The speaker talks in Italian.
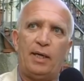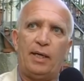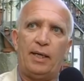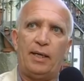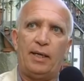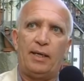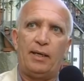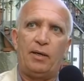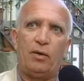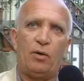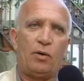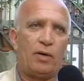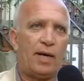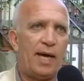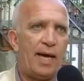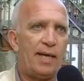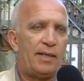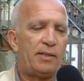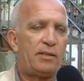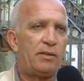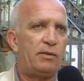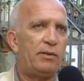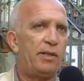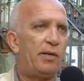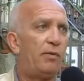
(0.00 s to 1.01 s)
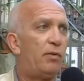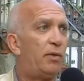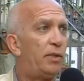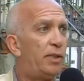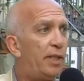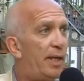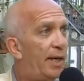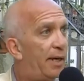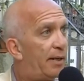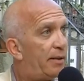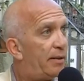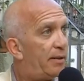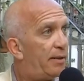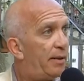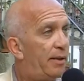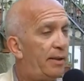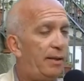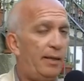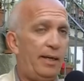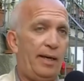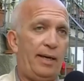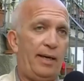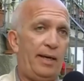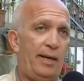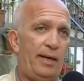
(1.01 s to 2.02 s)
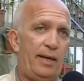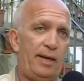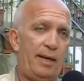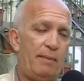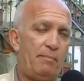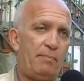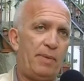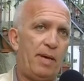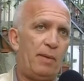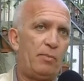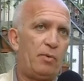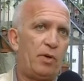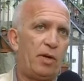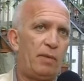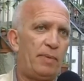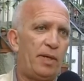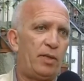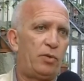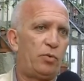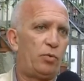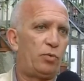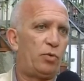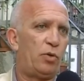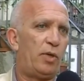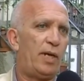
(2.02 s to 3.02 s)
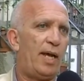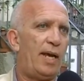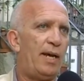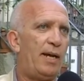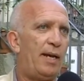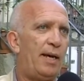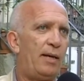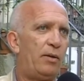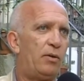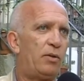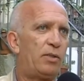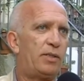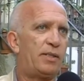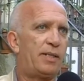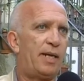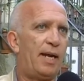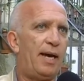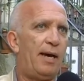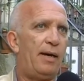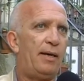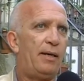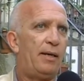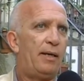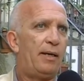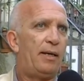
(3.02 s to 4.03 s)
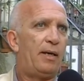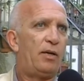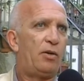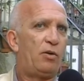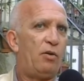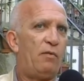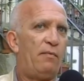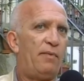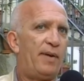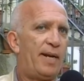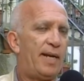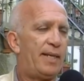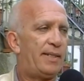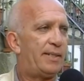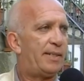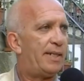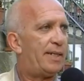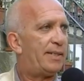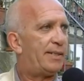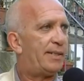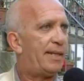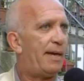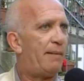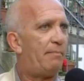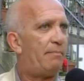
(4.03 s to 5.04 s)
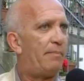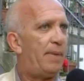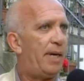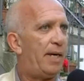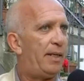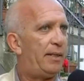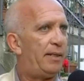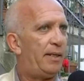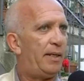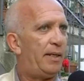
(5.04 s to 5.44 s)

eh, Orazio, devo dirti, e, e l'abbiamo ripetuto nella nostra conferenza stampa